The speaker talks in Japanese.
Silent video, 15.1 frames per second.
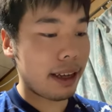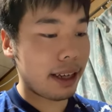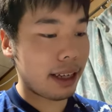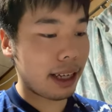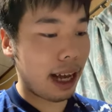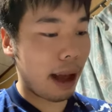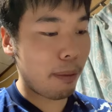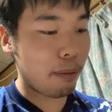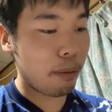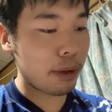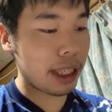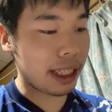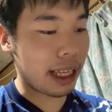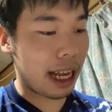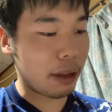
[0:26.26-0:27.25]
かっぽだ
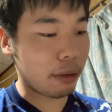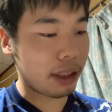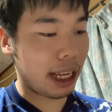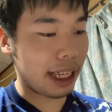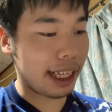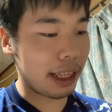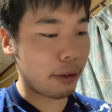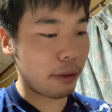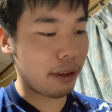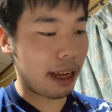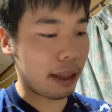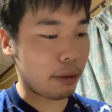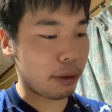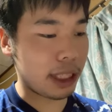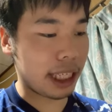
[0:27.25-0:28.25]
け、あの、竹の、あ
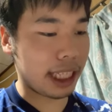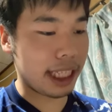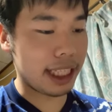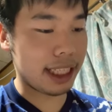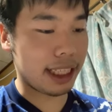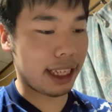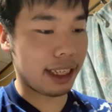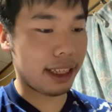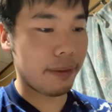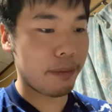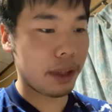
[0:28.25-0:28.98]
の、お酒ですね。はい。